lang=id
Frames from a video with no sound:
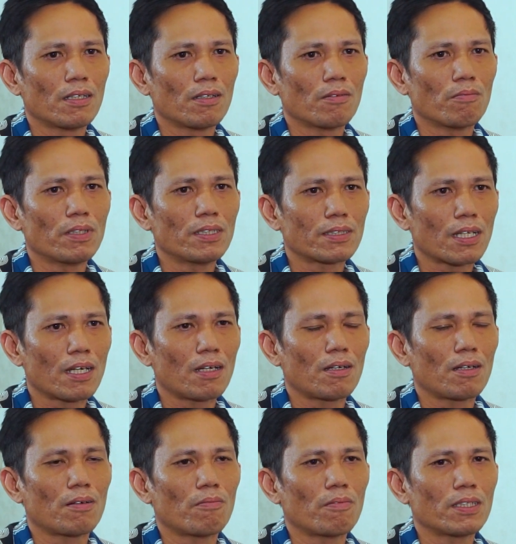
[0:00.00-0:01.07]

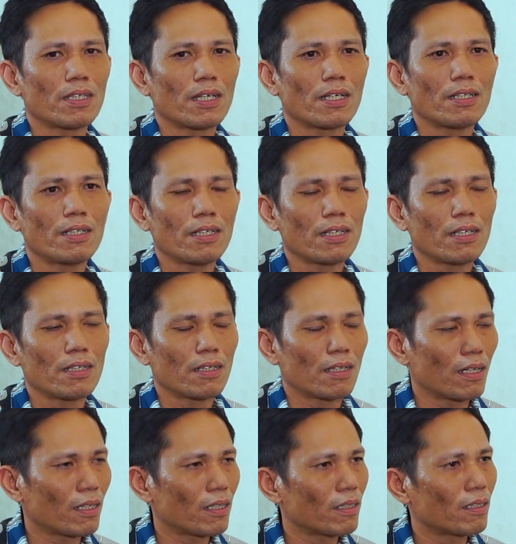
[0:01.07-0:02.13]
bisa menjadi
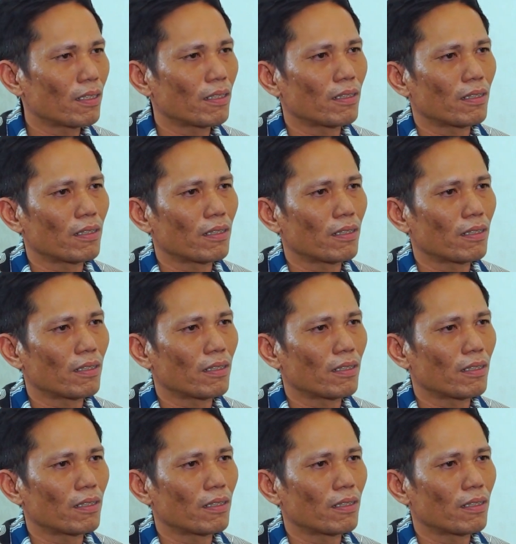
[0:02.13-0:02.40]
uh,